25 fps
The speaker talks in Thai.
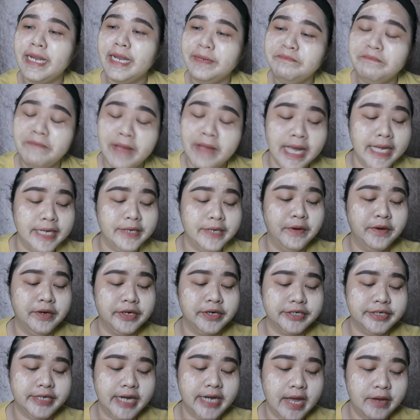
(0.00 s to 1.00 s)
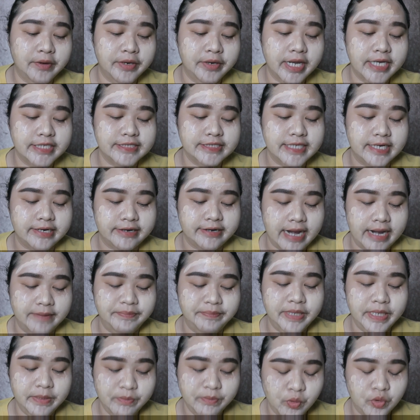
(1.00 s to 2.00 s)
อันใหม่ของเรานะคะจากร้าน
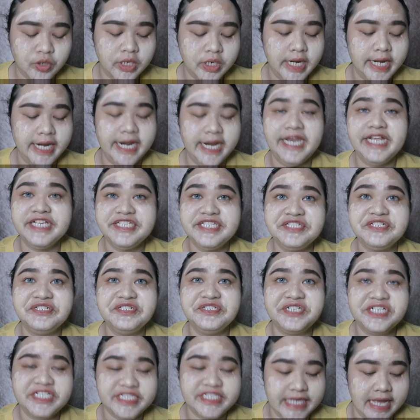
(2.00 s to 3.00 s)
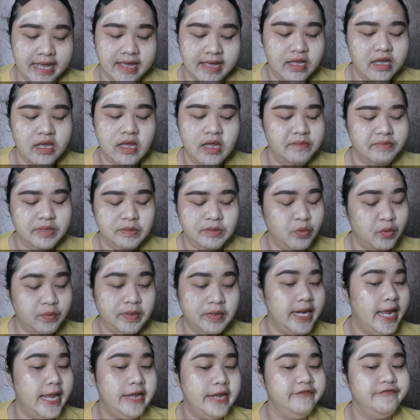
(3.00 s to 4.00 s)
พี่มุกนั่นเองอันนี้ซื้อนะจ๊ะพี่มุก
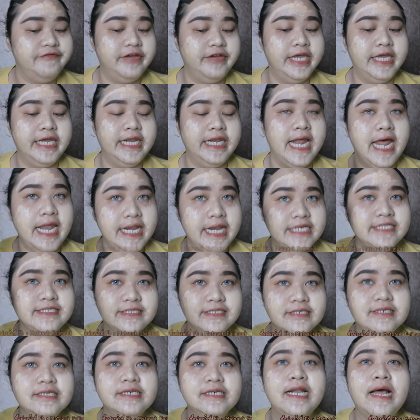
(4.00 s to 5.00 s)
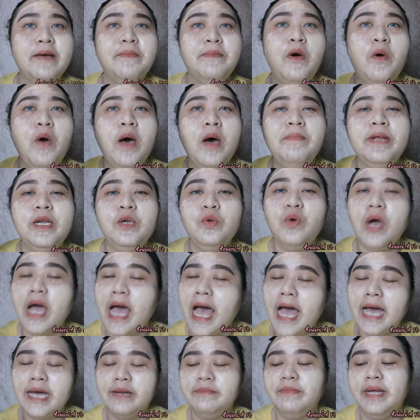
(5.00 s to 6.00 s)
ไม่ได้ให้ฟรีนะอันนี้ซื้อนะเพราะว่าเป็นลูก
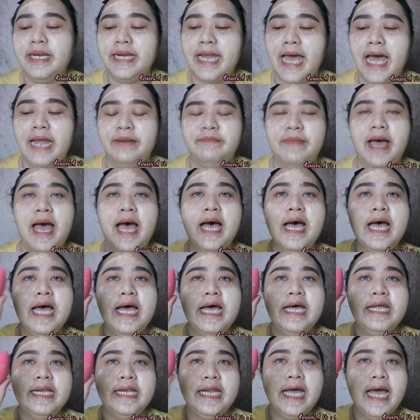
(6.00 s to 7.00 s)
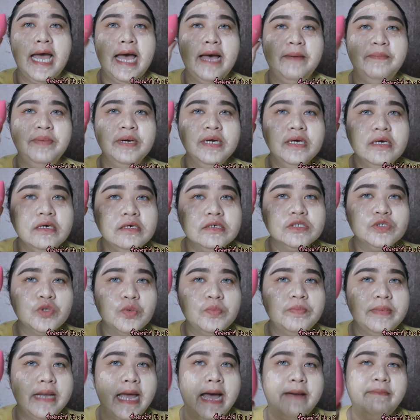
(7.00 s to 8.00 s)
ค้ากันมานานมากนะคะ พึ่งชุ
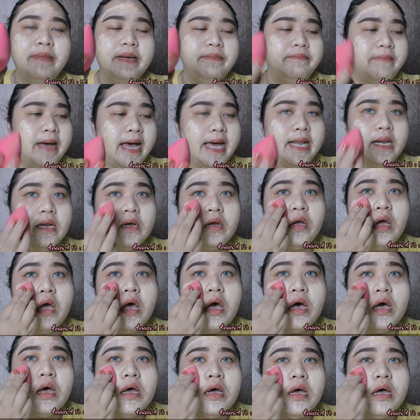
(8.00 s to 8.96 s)
บน้ำหมาดๆแล้วก็